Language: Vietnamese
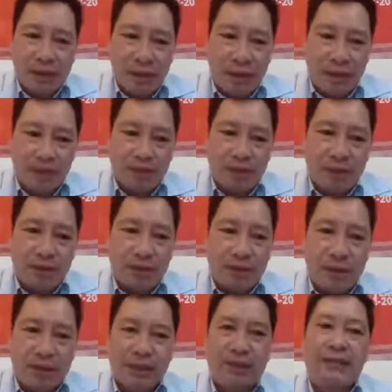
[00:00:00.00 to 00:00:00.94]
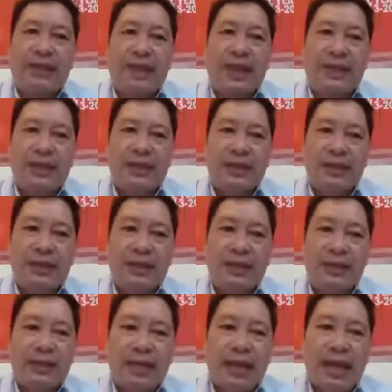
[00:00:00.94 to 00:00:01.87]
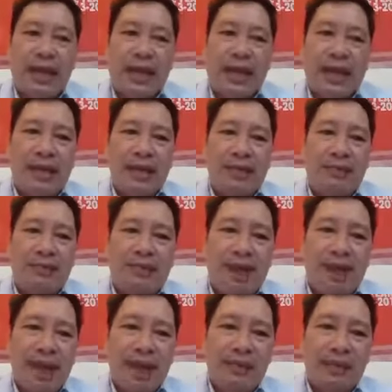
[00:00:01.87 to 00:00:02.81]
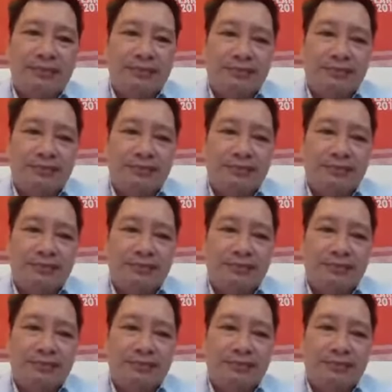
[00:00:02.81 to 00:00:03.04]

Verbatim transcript: con vi khuẩn như vậy à, và